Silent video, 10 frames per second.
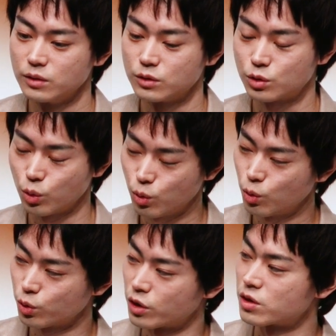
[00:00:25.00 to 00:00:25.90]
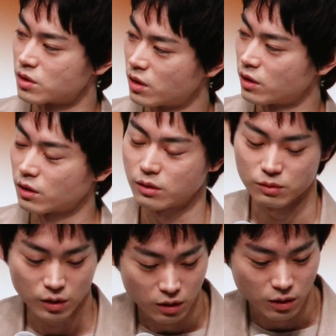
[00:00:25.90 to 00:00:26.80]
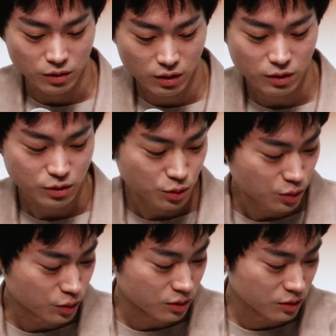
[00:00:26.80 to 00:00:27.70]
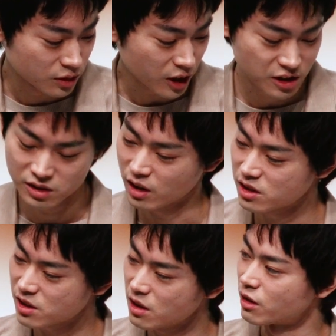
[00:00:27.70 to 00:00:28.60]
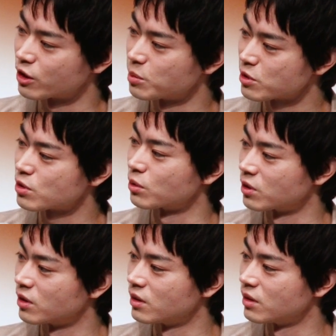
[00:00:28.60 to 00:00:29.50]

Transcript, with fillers: そうですねいやだからなんかちょっとだダチ感ありますよね